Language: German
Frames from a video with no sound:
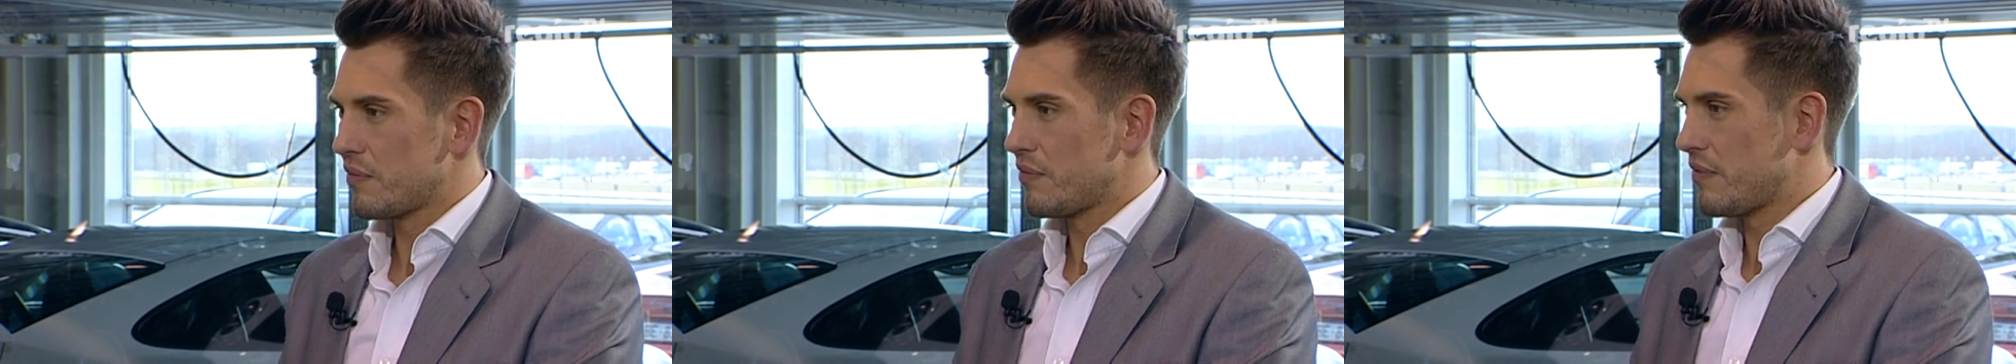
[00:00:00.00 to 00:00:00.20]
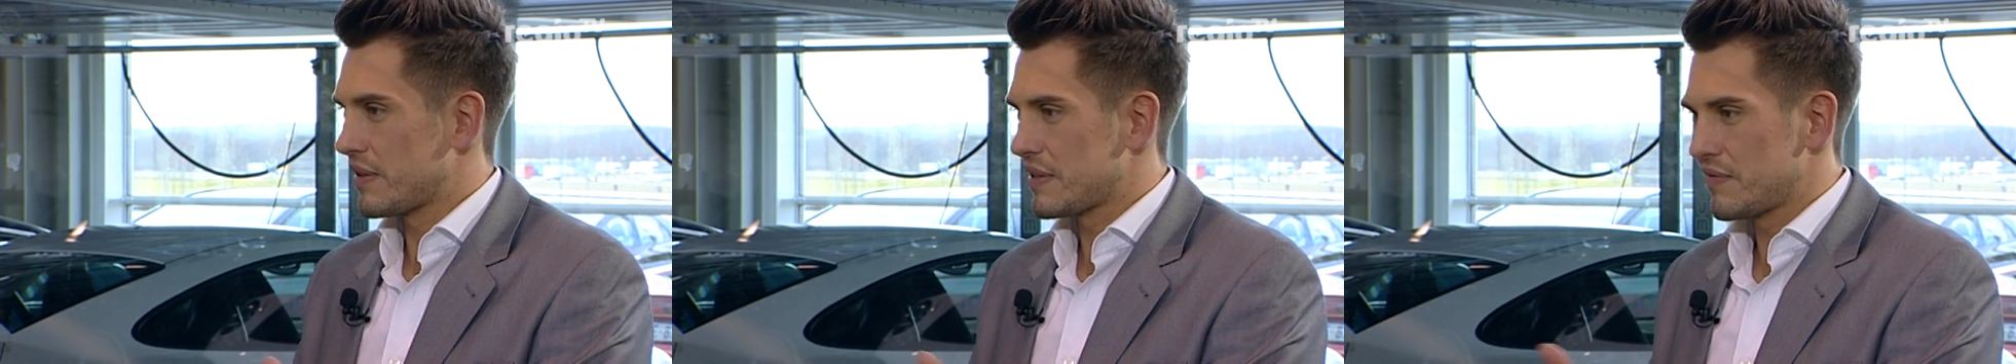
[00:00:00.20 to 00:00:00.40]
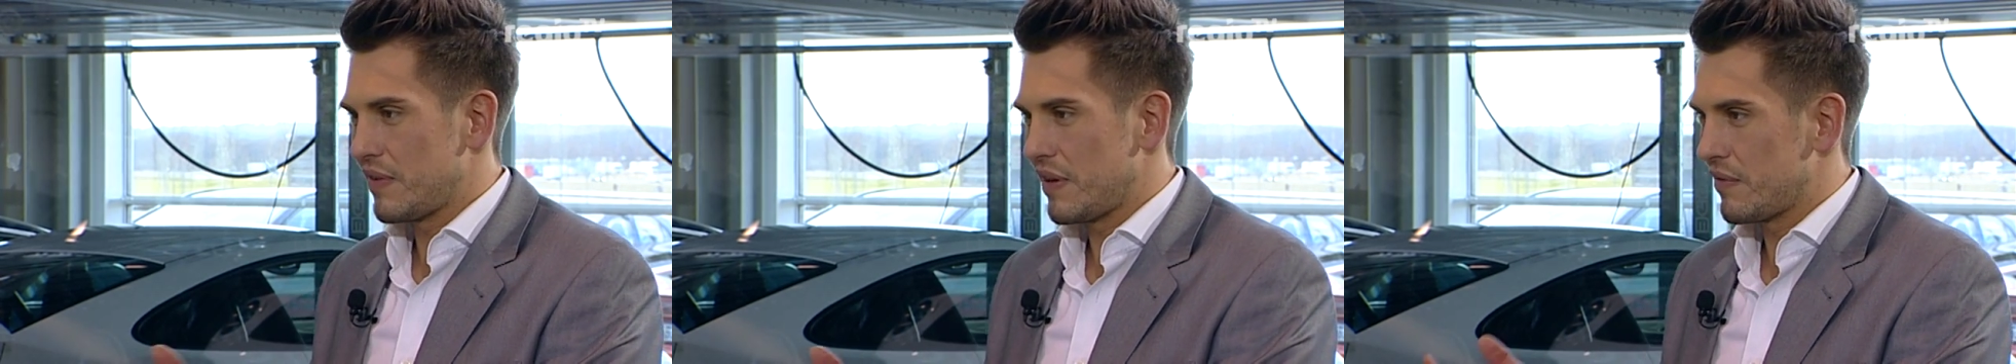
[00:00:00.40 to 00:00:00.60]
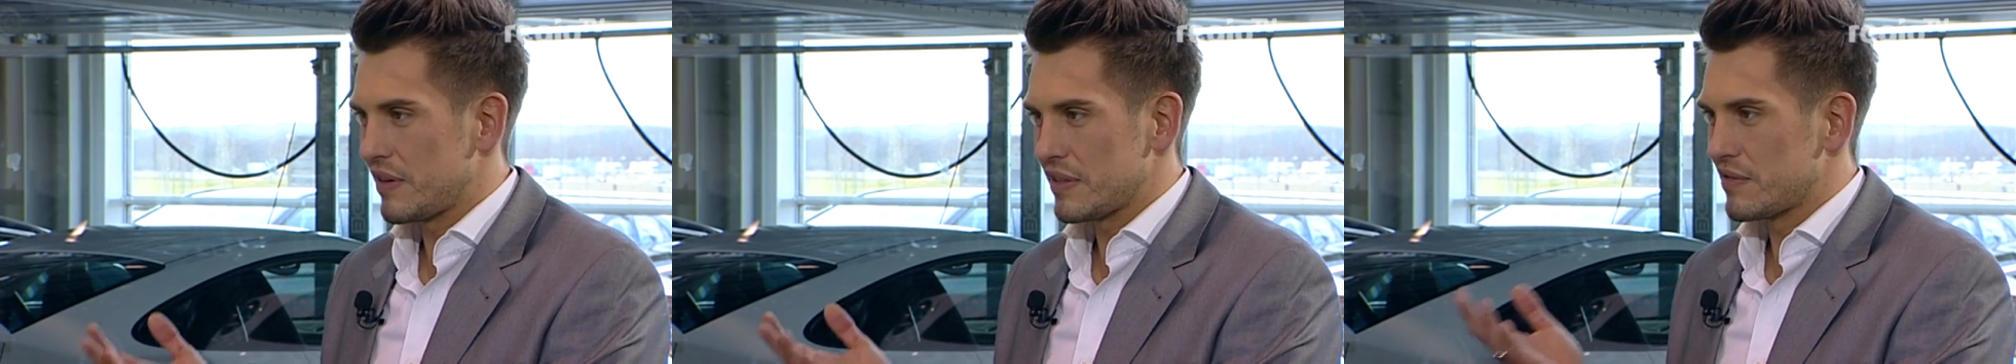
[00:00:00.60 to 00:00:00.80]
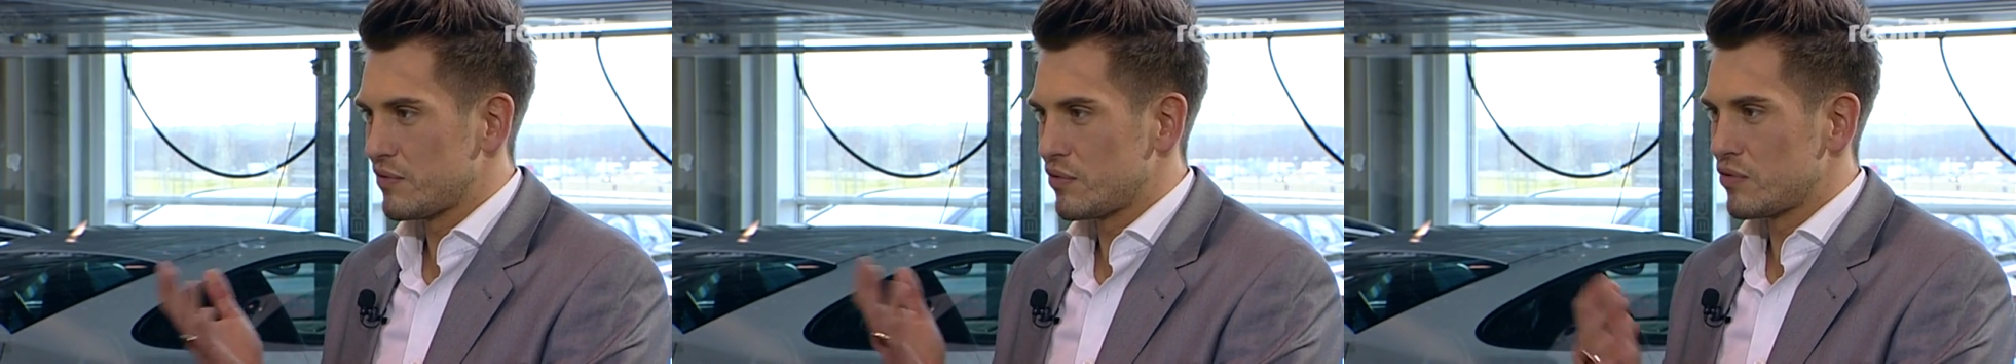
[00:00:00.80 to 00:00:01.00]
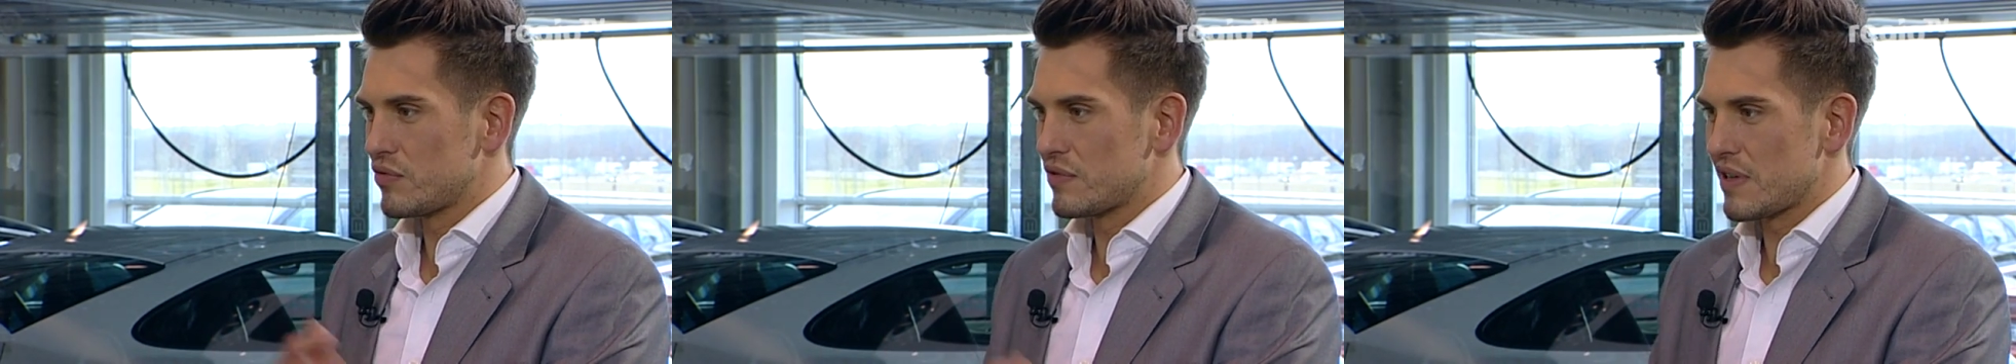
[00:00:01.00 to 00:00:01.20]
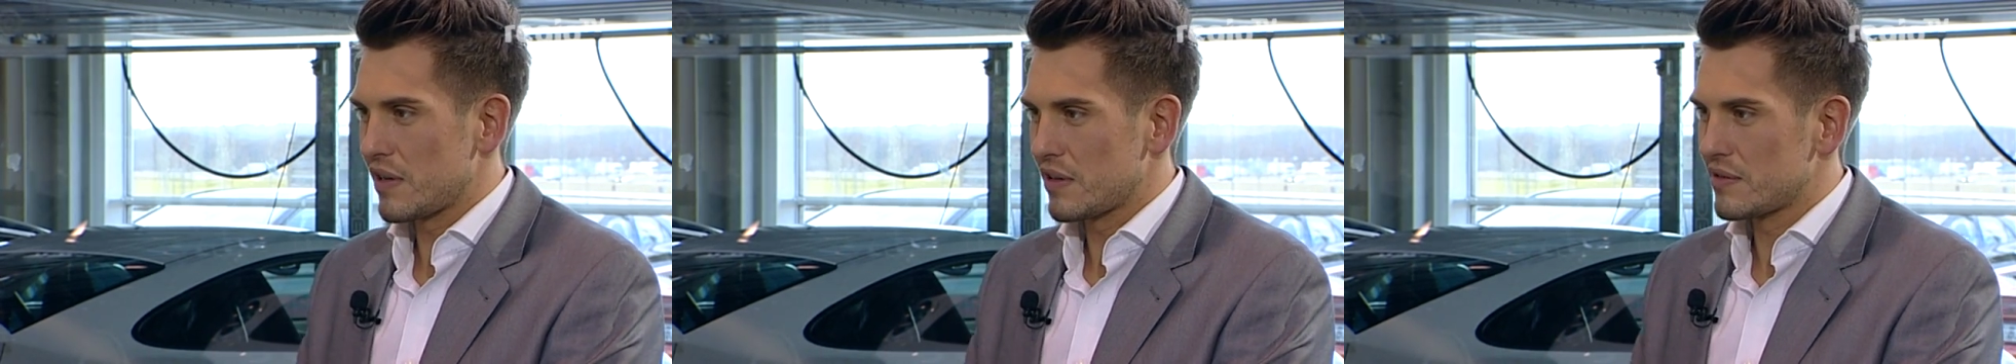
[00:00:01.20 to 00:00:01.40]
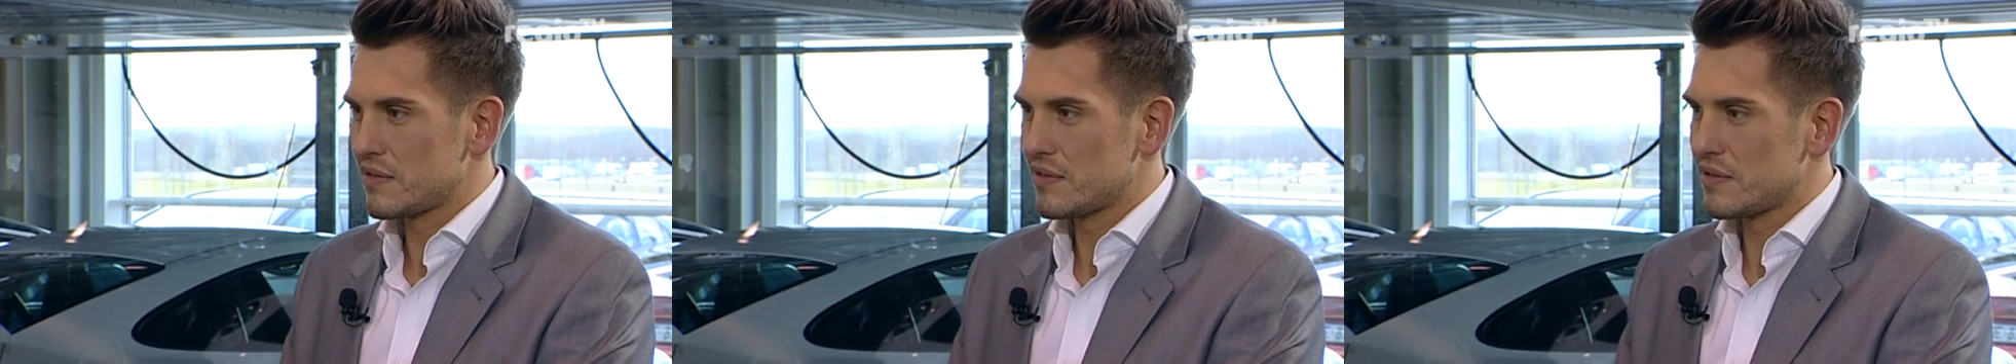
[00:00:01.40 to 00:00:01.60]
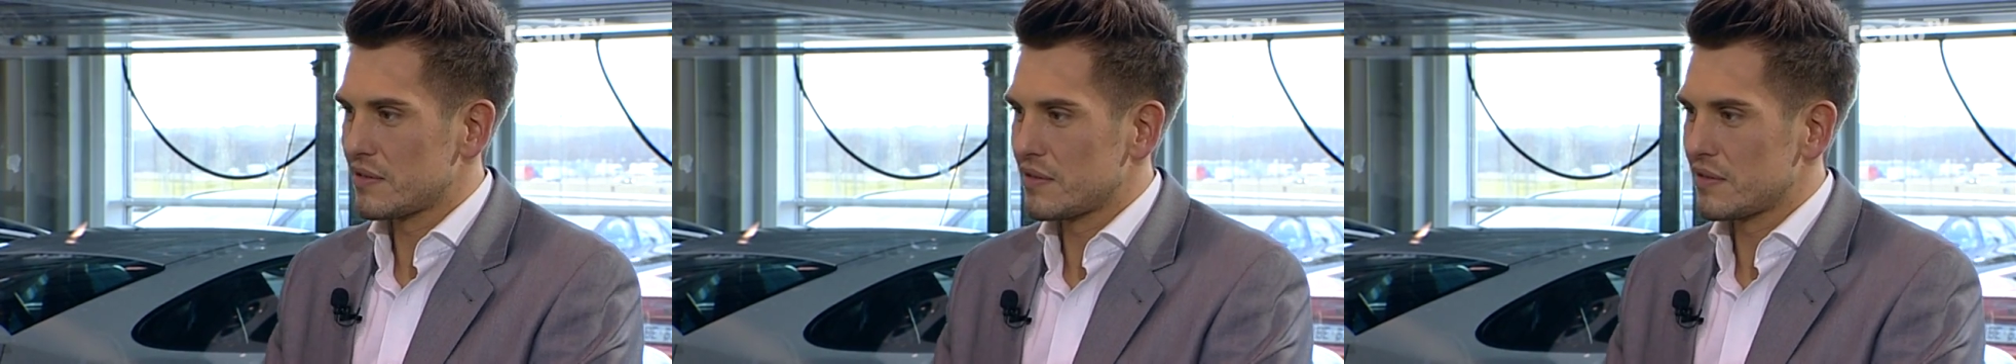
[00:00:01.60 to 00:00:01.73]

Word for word: Was war was, wo du sagst,